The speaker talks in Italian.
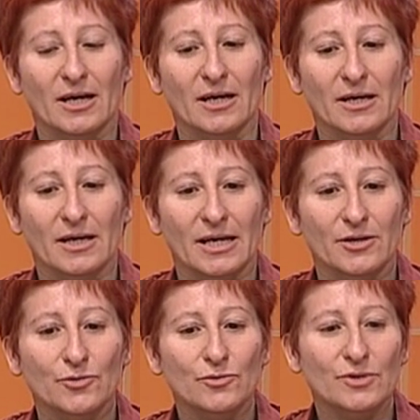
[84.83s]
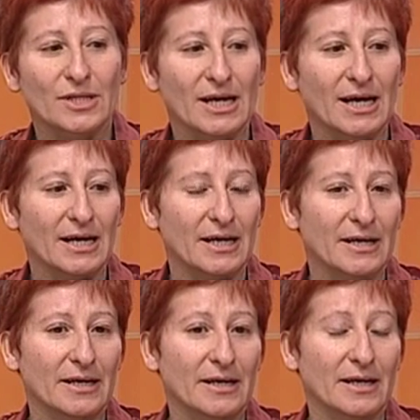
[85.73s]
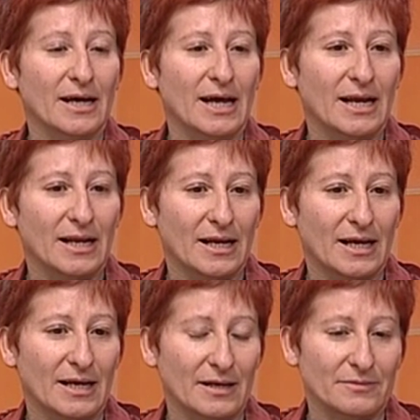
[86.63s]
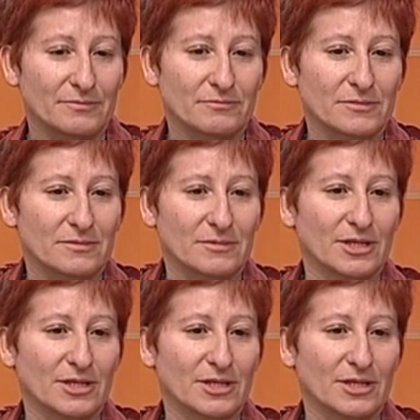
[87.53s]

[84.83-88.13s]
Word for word: eh, aiuta eh, alla, mm,